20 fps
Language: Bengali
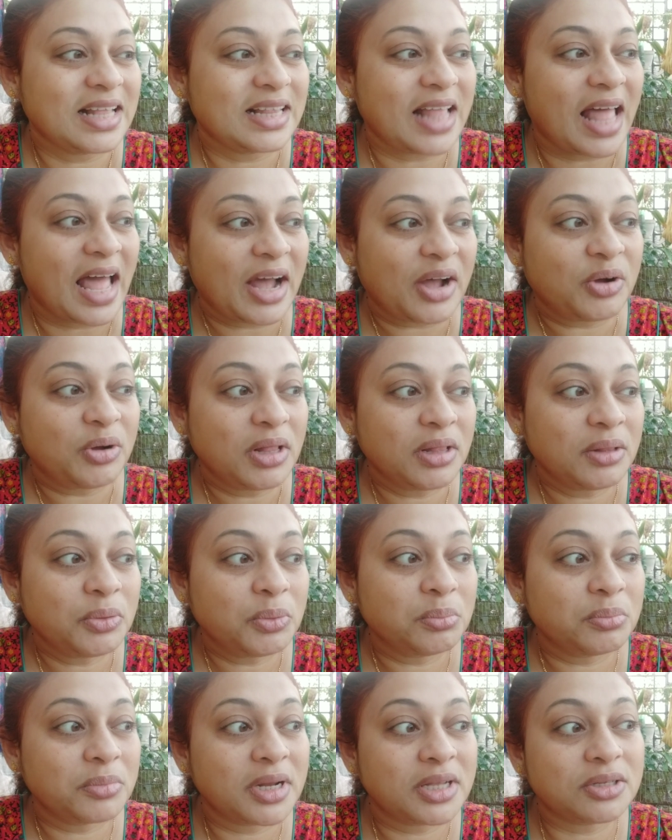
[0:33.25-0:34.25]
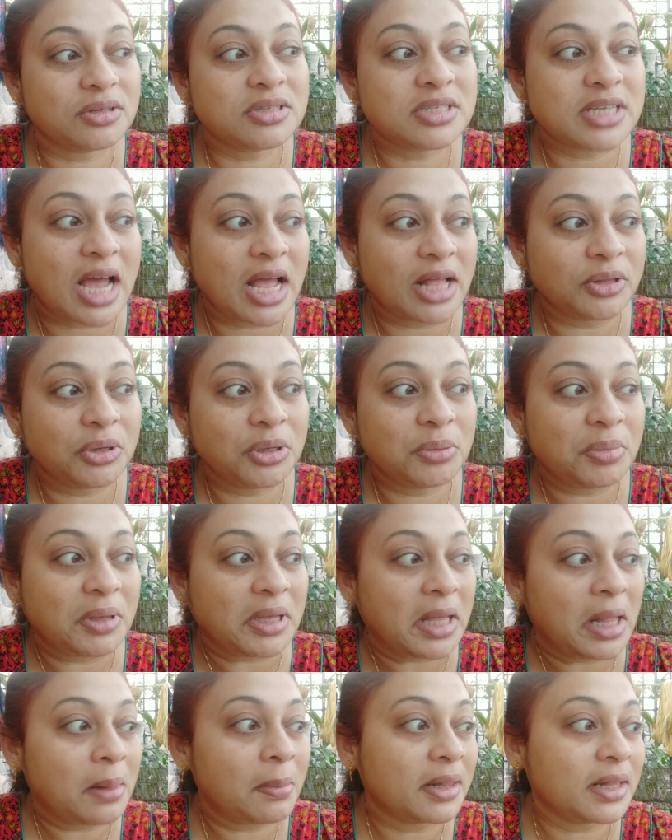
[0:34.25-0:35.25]
তা এখন তোমরা তো জানোই
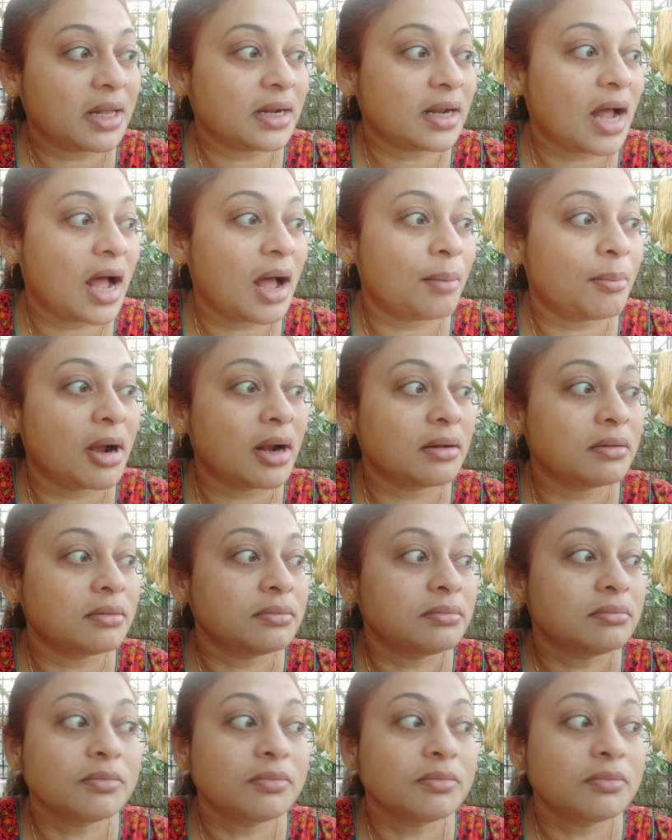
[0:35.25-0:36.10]
বিকেলবেলাটা আমার